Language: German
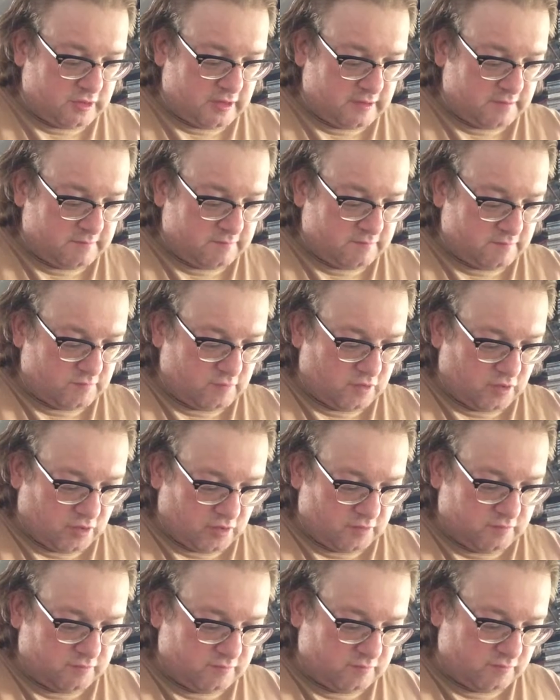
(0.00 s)
ähm,
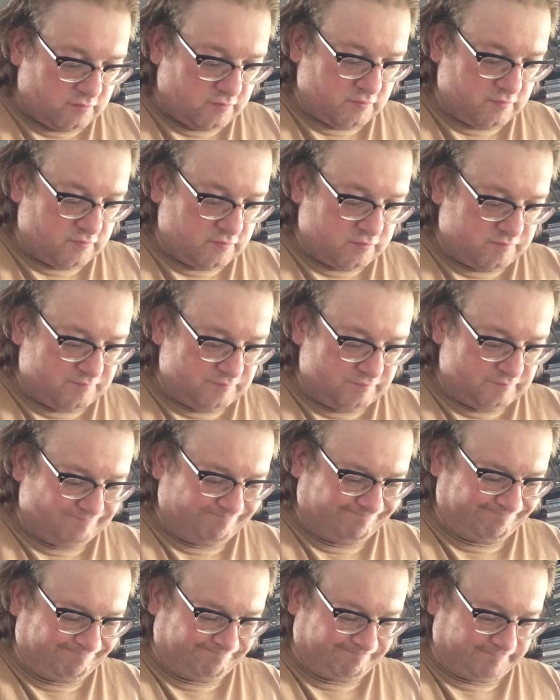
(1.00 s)
ja,
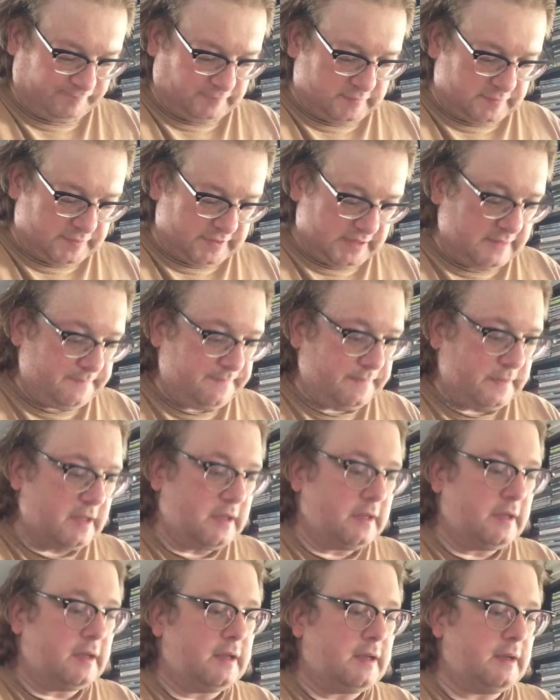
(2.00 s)
upsa
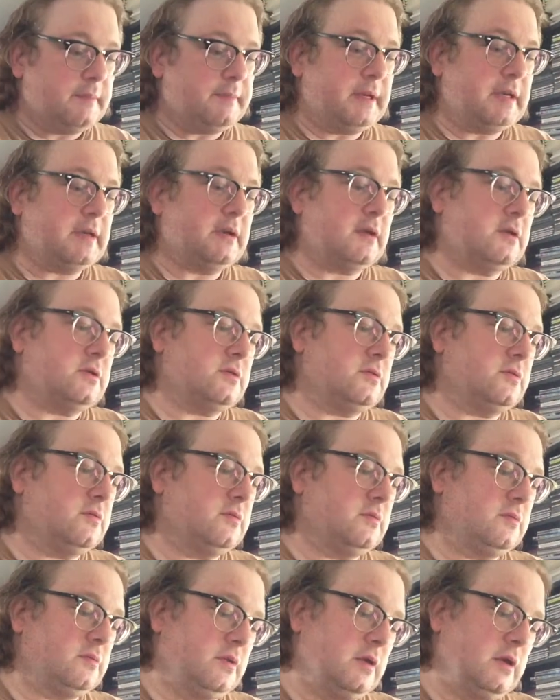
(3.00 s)
bin. Also
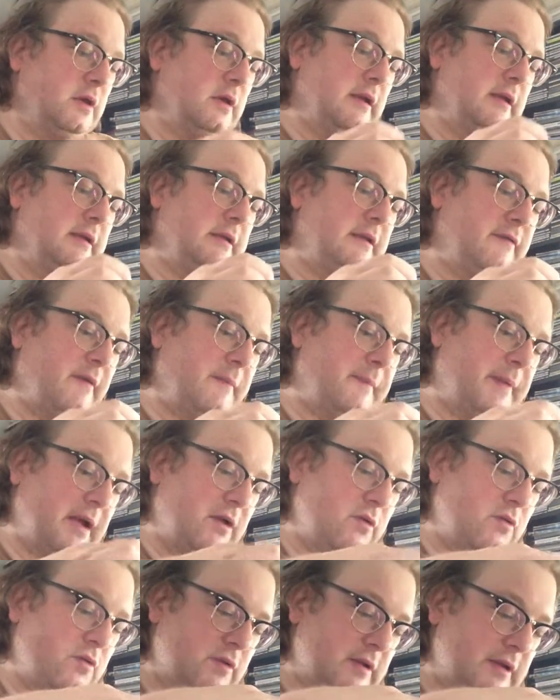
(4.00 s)
die
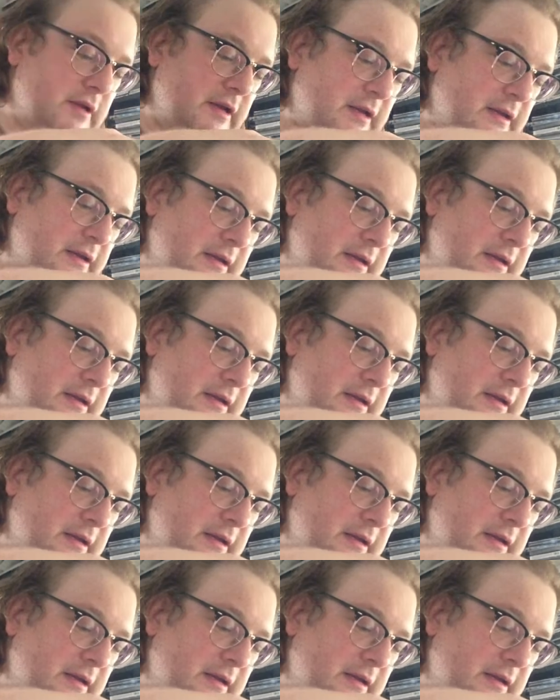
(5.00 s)
Verpackung oder die,